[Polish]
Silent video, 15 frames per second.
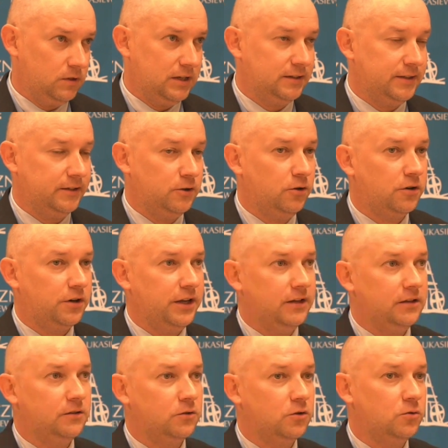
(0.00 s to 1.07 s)
kategorie
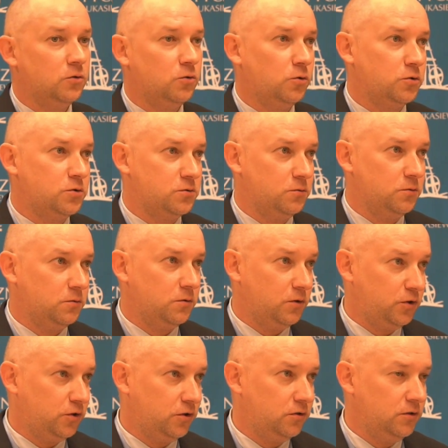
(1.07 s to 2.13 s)
konkursu
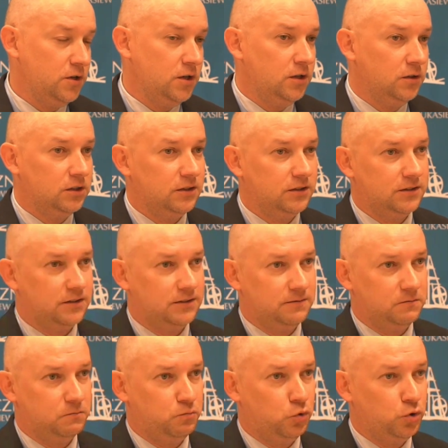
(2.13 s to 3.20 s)
to y,
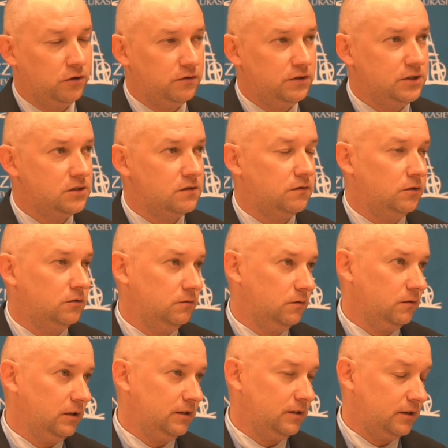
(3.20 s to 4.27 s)
budownictwo
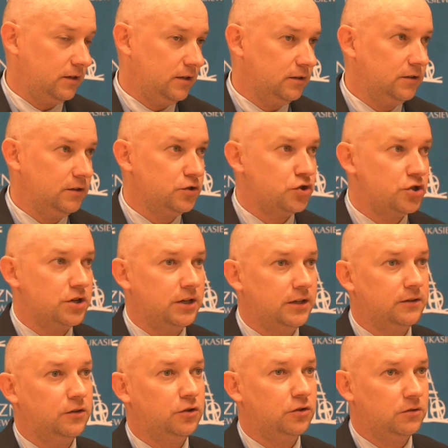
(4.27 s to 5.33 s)
energetyczne,
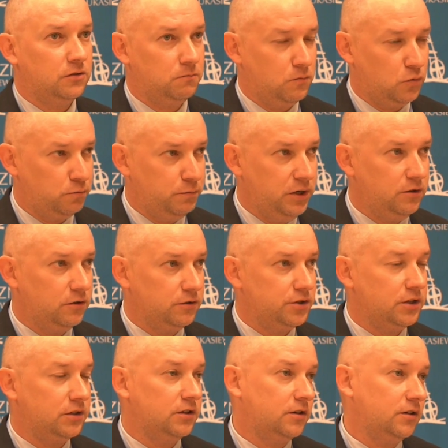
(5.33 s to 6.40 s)
to mobilność
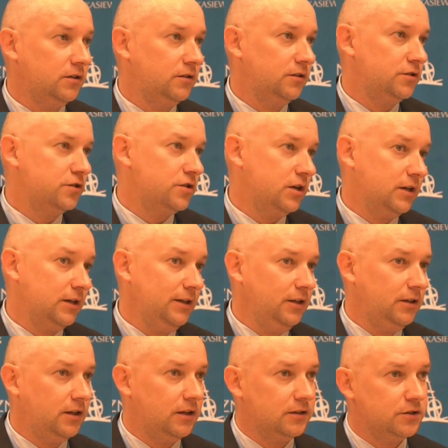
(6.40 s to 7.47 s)
energetyczna i
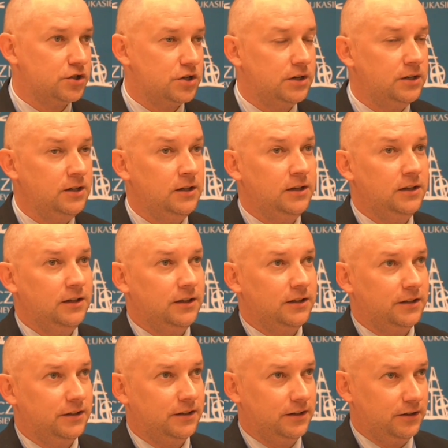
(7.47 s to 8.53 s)
także
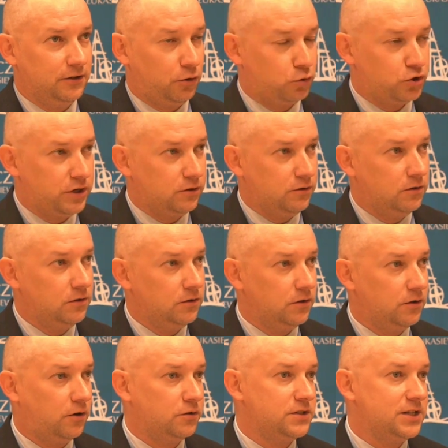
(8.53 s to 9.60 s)
y, różnego
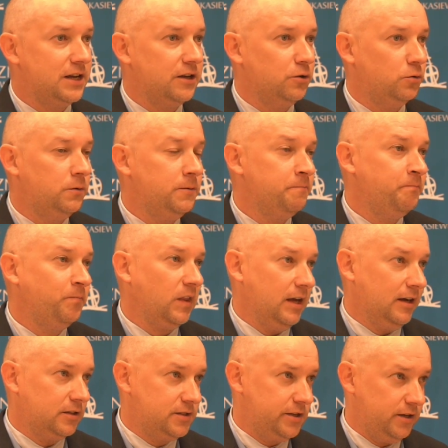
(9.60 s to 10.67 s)
rodzaju
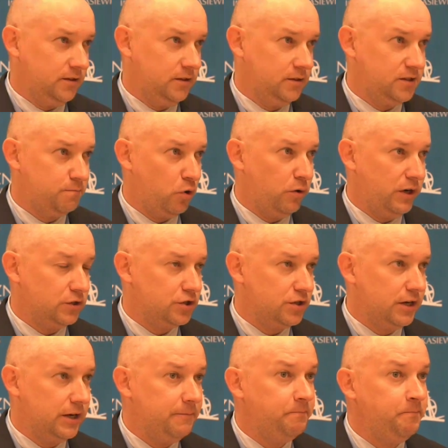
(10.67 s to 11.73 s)
akcje
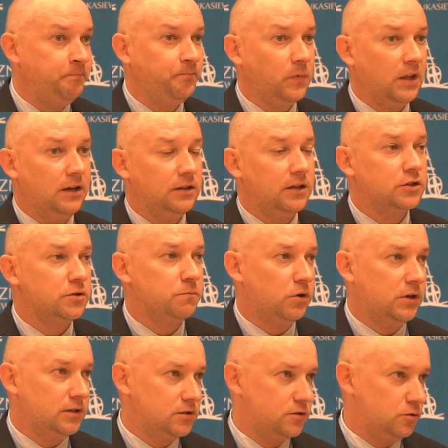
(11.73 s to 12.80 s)
społeczne, ale także po
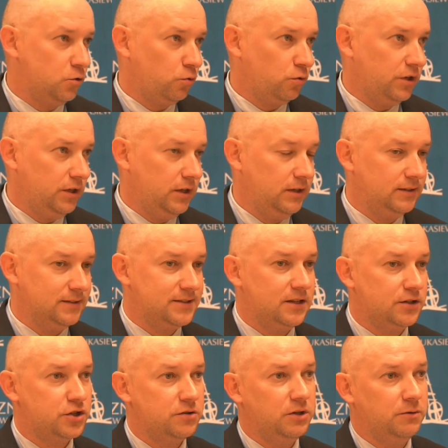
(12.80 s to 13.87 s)
raz drugi z
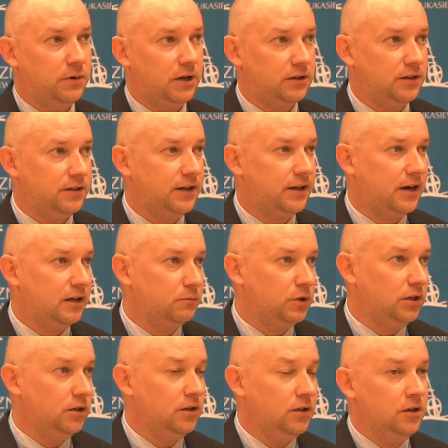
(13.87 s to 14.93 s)
naszymi
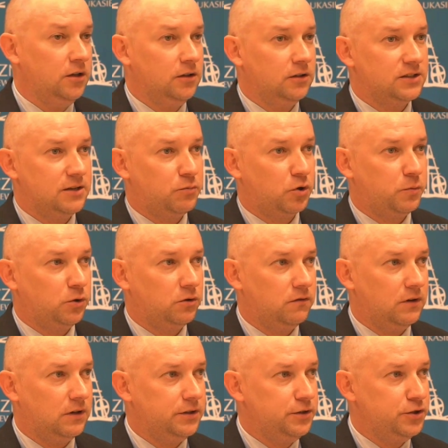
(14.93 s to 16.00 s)
partnerami
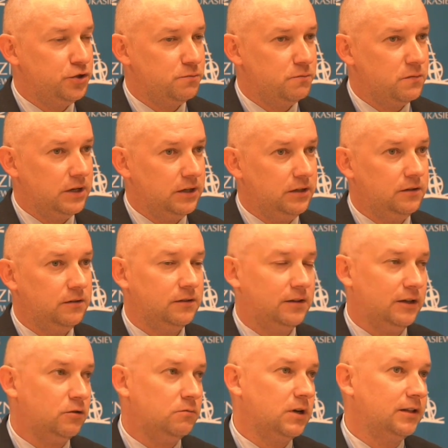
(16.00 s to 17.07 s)
zaproponowaliśmy
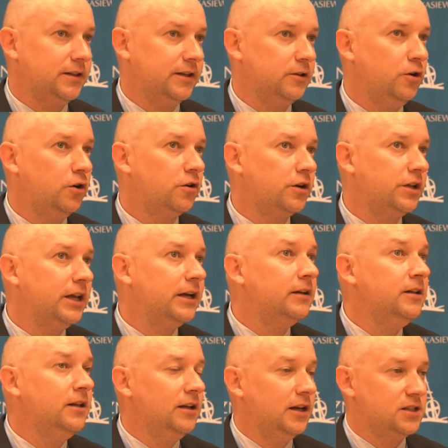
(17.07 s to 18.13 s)
taką kategorię
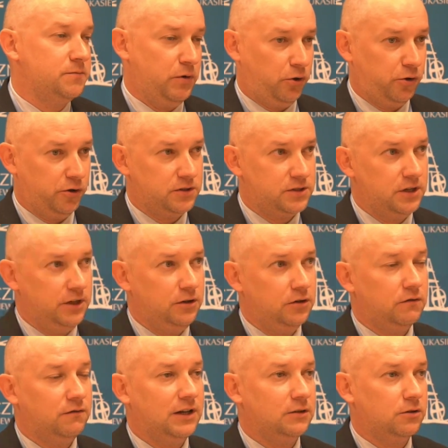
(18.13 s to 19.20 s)
aspirujący
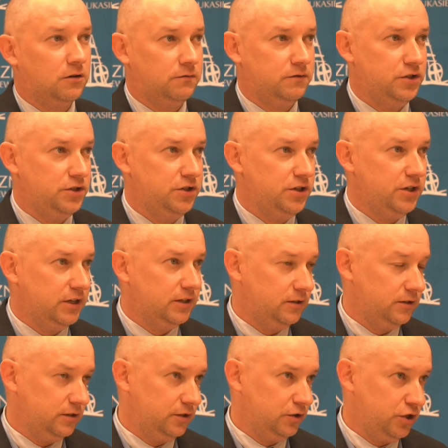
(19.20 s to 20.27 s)
innowator w dziedzinie
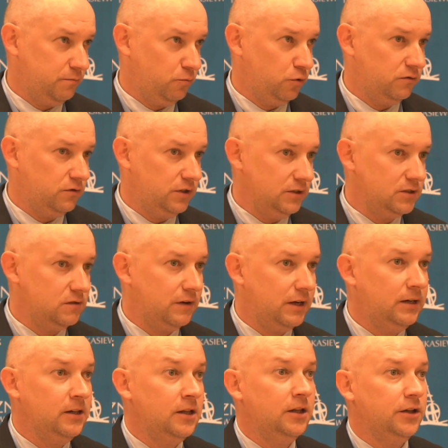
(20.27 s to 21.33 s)
ciepłownictwa
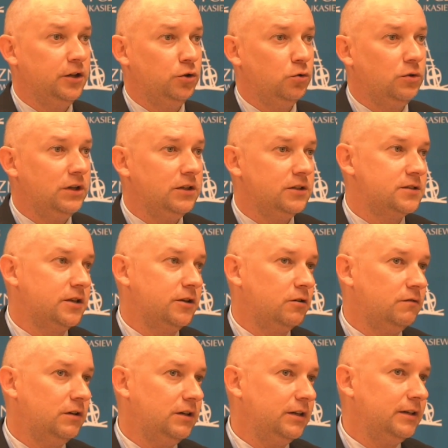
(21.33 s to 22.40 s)
i tutaj jest
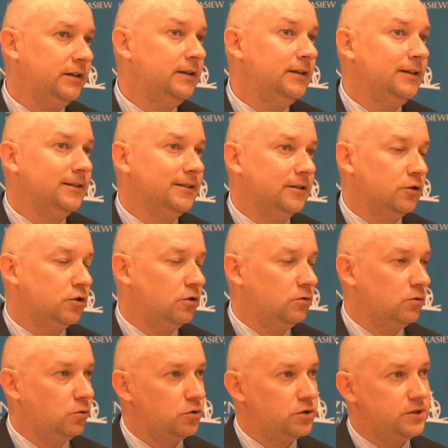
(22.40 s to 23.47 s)
skierowany ten
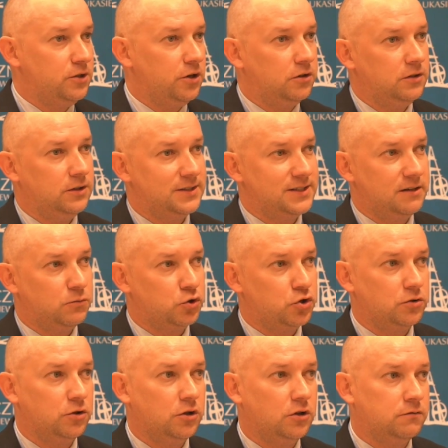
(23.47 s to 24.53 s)
konkurs do
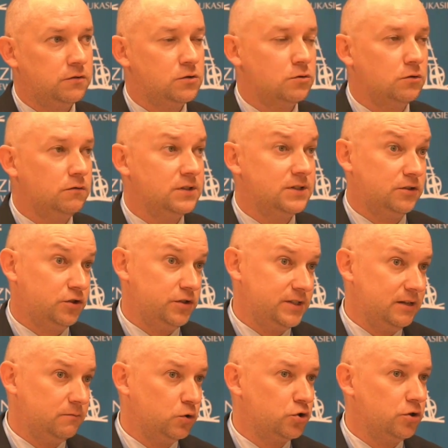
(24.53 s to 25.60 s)
samorządowców czy
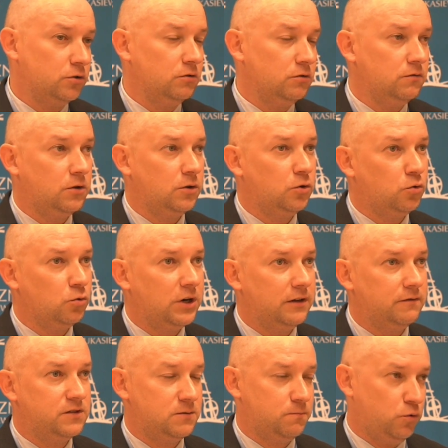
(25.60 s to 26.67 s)
samorządów, które
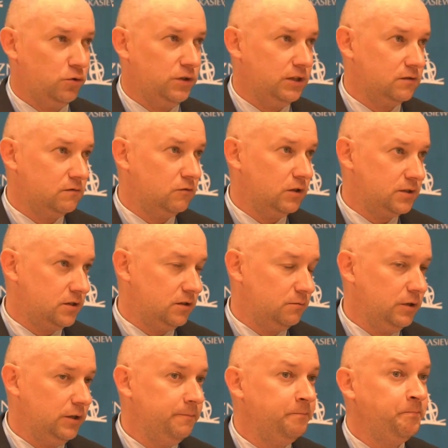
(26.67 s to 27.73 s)
wspólnie z własnymi